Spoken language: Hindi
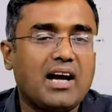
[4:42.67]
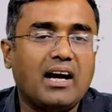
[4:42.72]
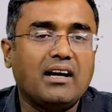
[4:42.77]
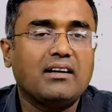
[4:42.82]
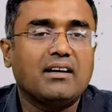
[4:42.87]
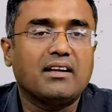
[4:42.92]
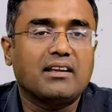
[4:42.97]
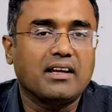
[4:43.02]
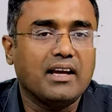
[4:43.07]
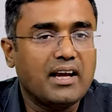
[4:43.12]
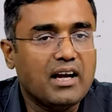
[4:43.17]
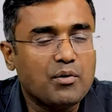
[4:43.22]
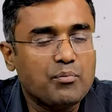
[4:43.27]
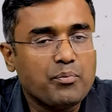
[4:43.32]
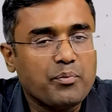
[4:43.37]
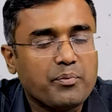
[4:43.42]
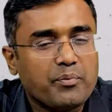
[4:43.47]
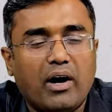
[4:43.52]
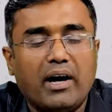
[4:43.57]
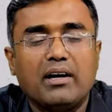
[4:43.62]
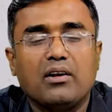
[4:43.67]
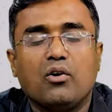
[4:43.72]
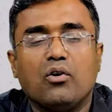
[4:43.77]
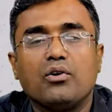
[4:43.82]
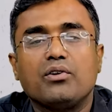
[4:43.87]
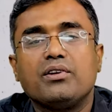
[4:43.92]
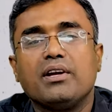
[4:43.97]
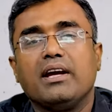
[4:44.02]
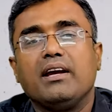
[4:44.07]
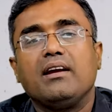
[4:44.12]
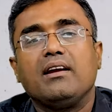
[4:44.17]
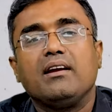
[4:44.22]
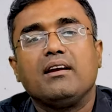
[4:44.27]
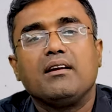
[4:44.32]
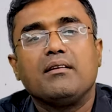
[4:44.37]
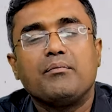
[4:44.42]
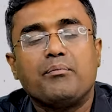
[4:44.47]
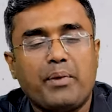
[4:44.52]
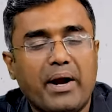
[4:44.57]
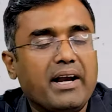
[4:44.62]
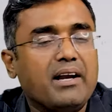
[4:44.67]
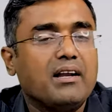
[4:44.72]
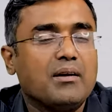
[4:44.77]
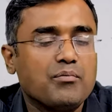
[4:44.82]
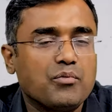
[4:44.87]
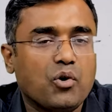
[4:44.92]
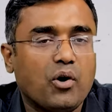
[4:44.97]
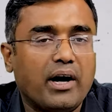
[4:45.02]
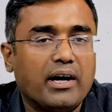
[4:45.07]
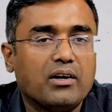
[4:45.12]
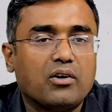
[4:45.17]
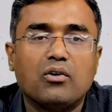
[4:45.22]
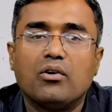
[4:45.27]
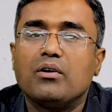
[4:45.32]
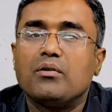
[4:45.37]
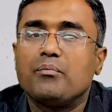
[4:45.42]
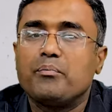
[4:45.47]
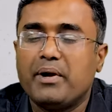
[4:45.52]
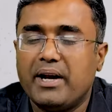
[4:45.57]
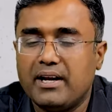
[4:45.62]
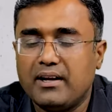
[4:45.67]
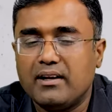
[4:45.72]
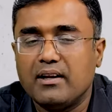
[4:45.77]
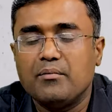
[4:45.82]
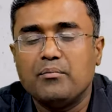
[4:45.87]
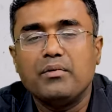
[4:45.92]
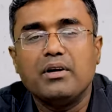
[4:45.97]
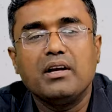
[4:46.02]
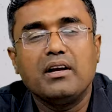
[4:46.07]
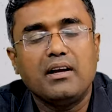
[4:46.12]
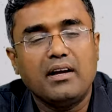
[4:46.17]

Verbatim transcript: स्टार्ट करते हैं हम क्वाड कोर से पेंटियम क्वाड कोर पेंटियम